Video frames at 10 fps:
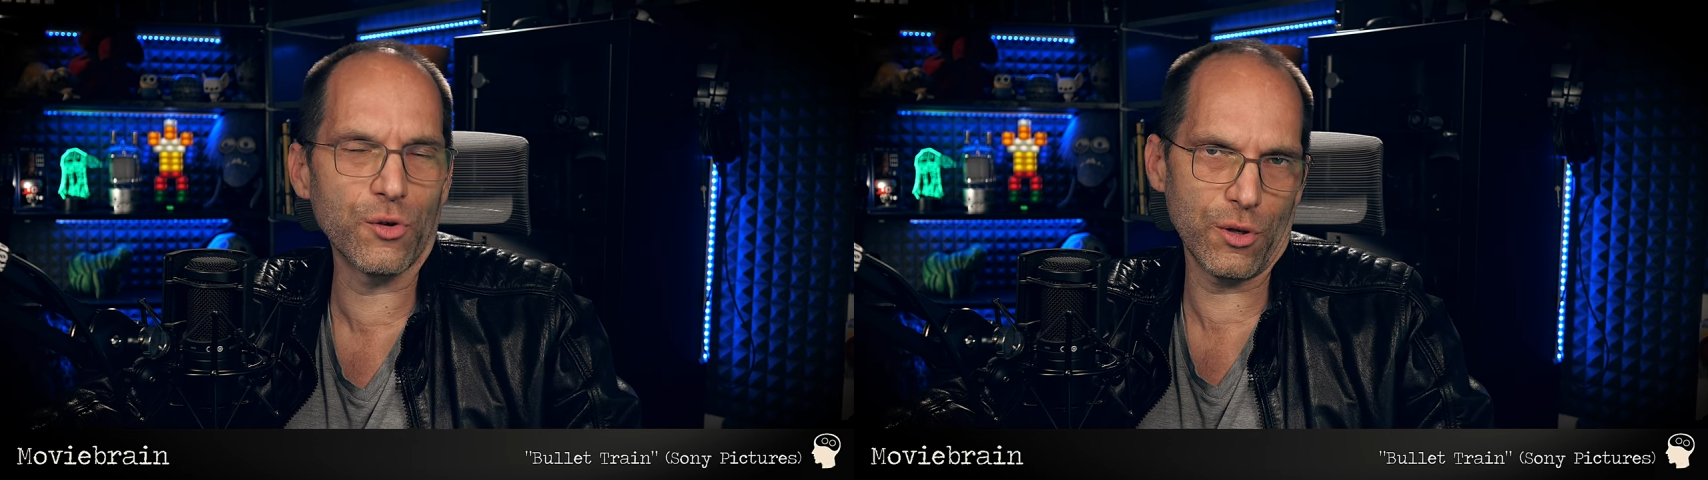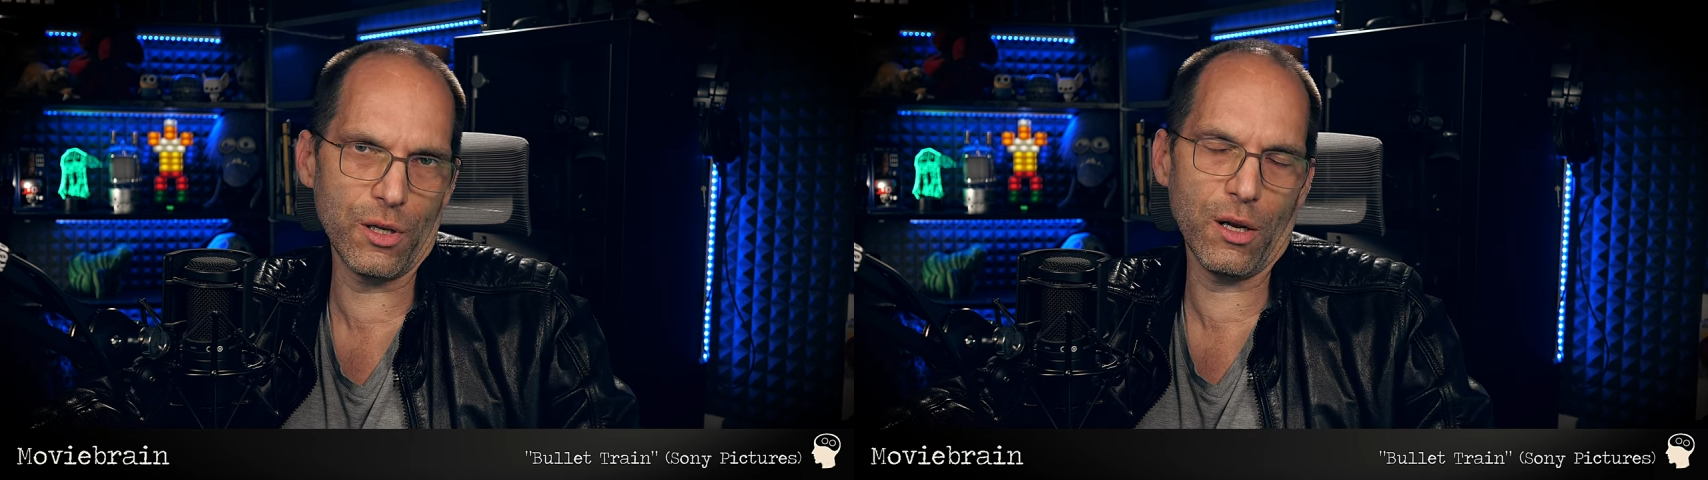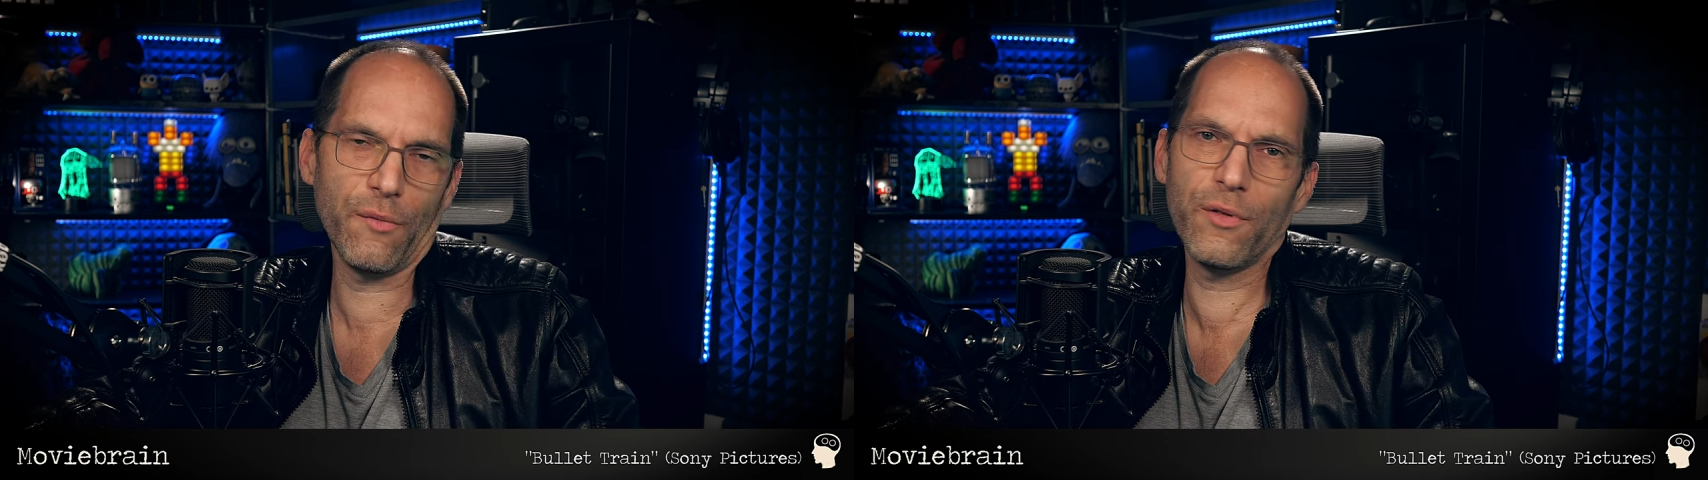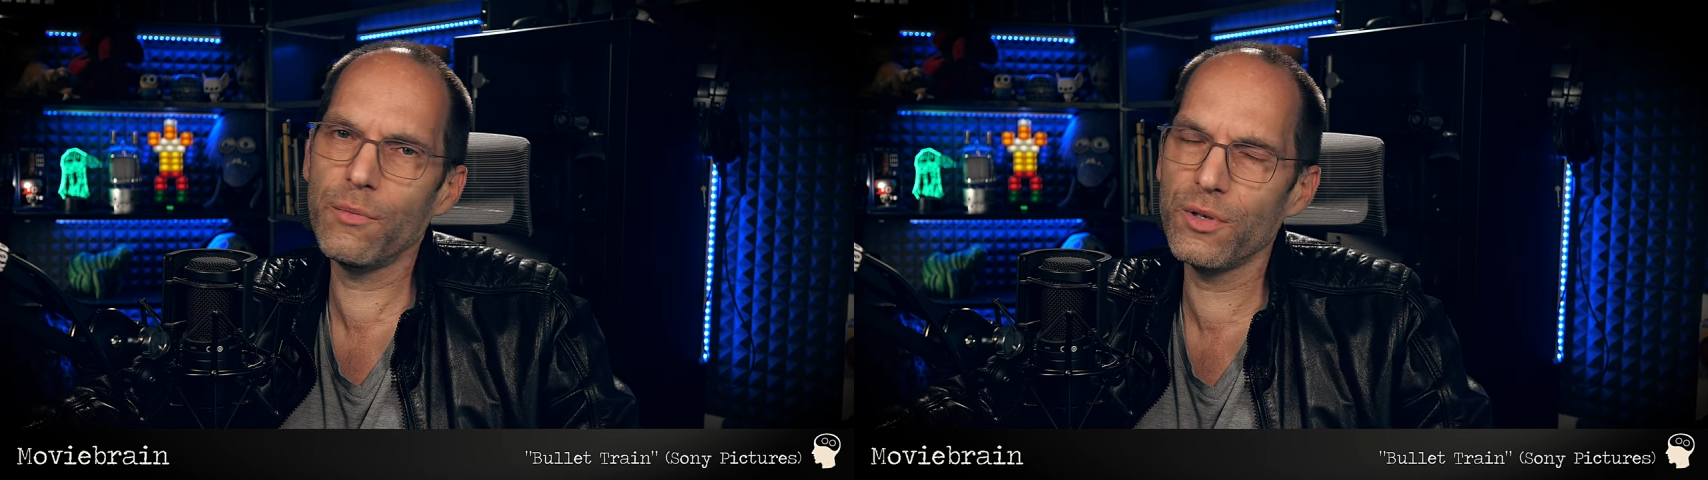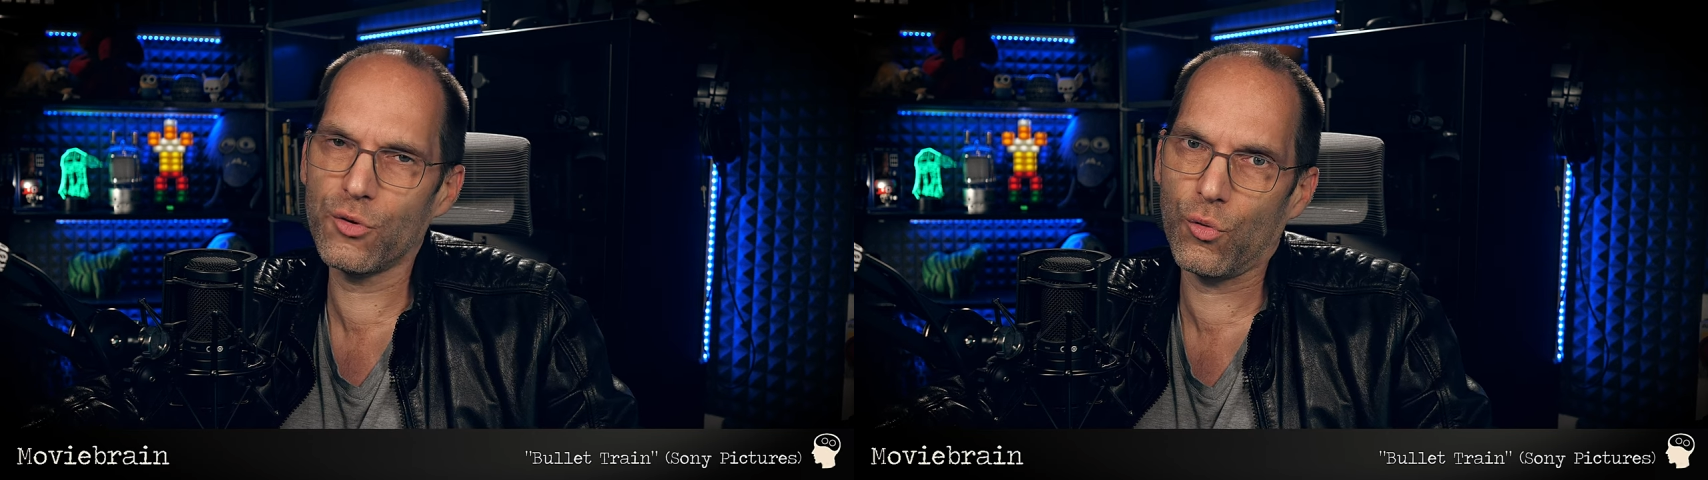solltet ihr den
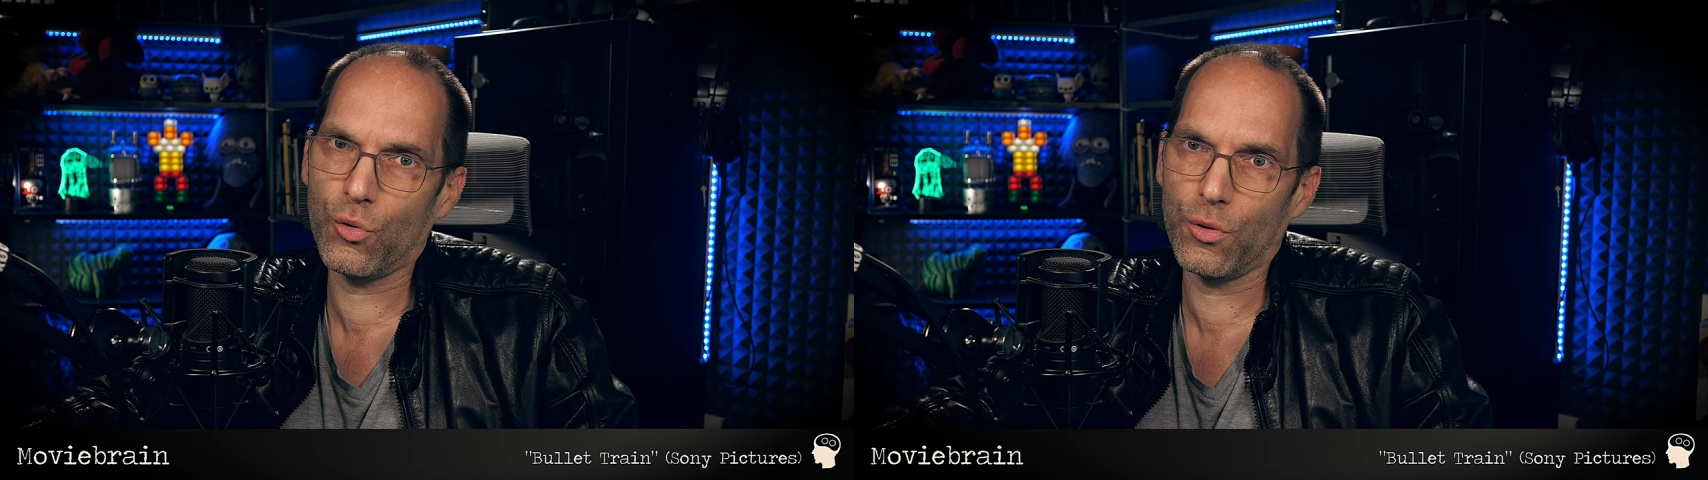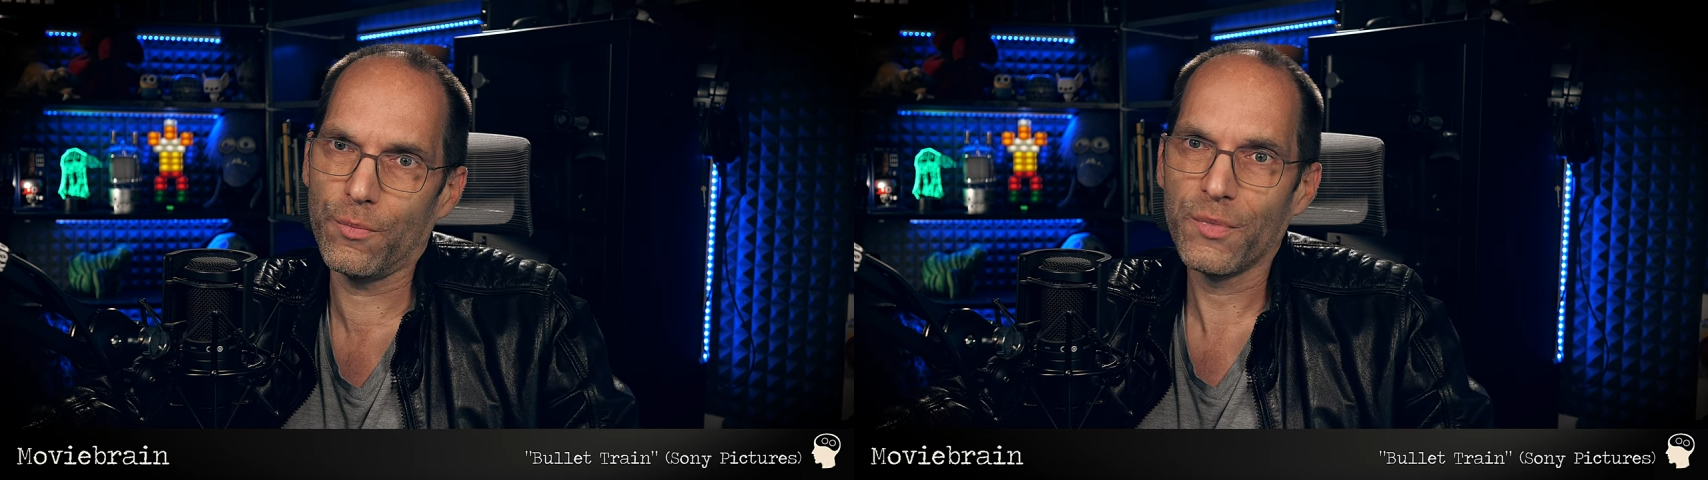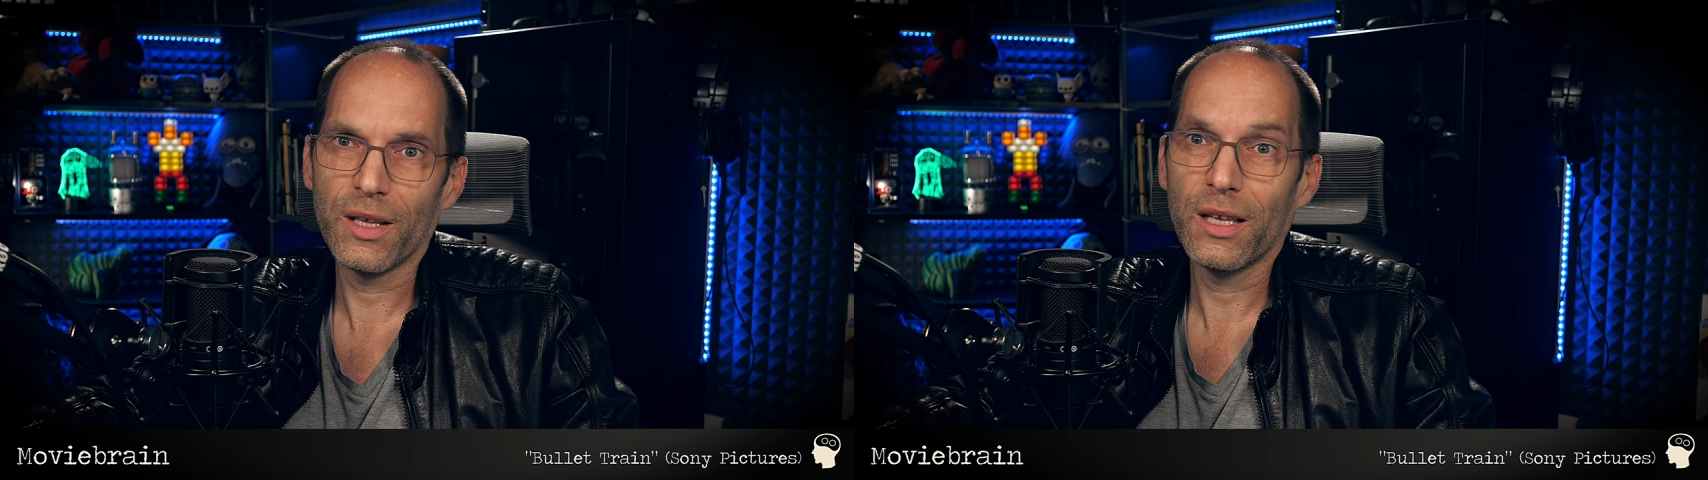Film nicht gucken.